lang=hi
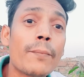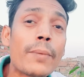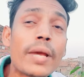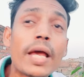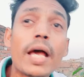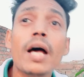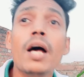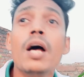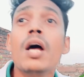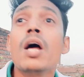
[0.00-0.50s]
पे
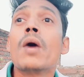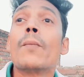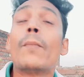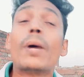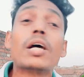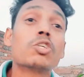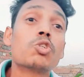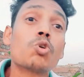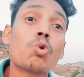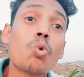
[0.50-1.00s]
है
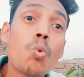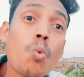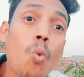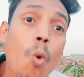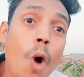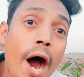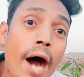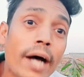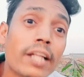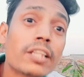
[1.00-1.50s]
भाई
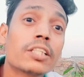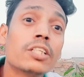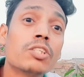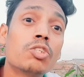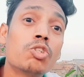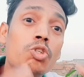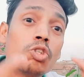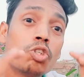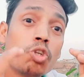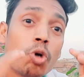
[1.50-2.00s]
शुरुआत
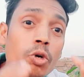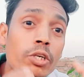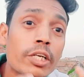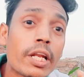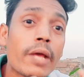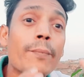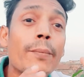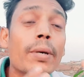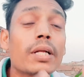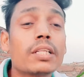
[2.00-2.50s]

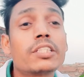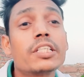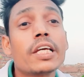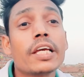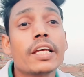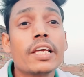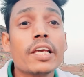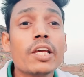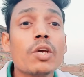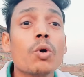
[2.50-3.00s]
छोटे पद से
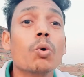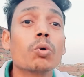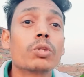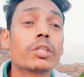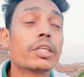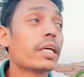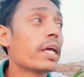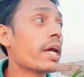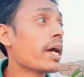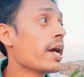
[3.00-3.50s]
ही
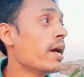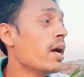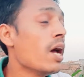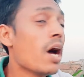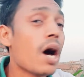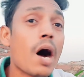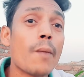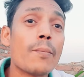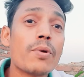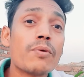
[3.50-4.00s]
होती है
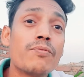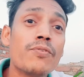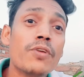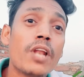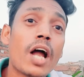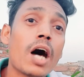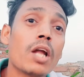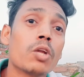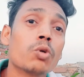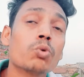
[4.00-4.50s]
अभी
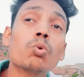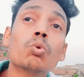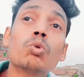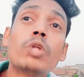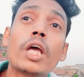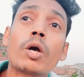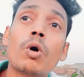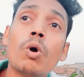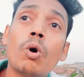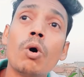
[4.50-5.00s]
फ़िलहाल यूँ
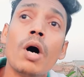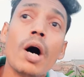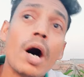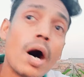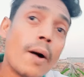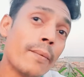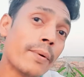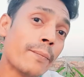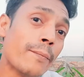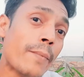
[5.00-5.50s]
देखो
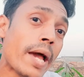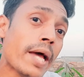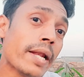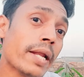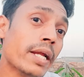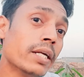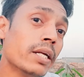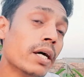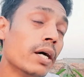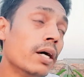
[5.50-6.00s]
हमें
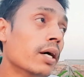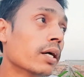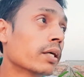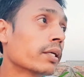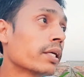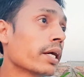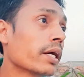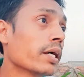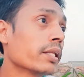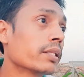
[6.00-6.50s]
मैंने
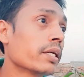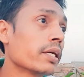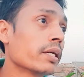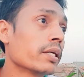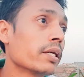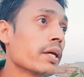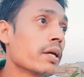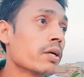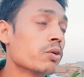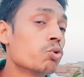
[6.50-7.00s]
क्या कहते हैं
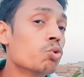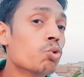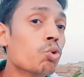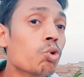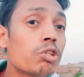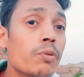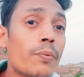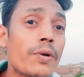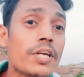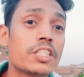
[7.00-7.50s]
ये
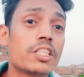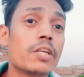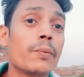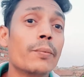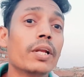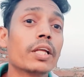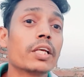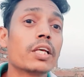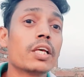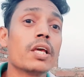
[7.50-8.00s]
यूथ
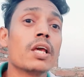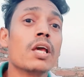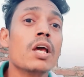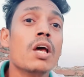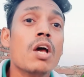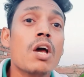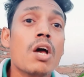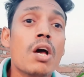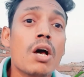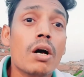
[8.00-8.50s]
फेस्टिवल की
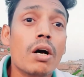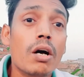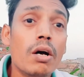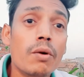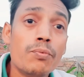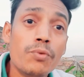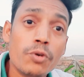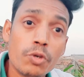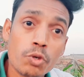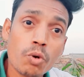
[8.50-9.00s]

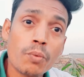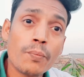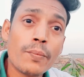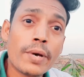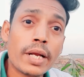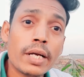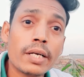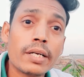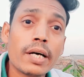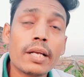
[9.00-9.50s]
वीडियो
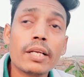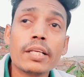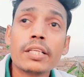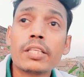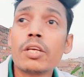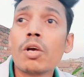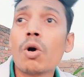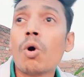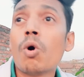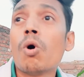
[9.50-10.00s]
मैंने डाली
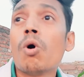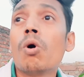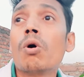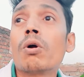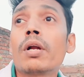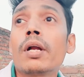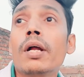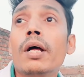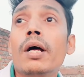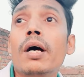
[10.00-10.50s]
थी और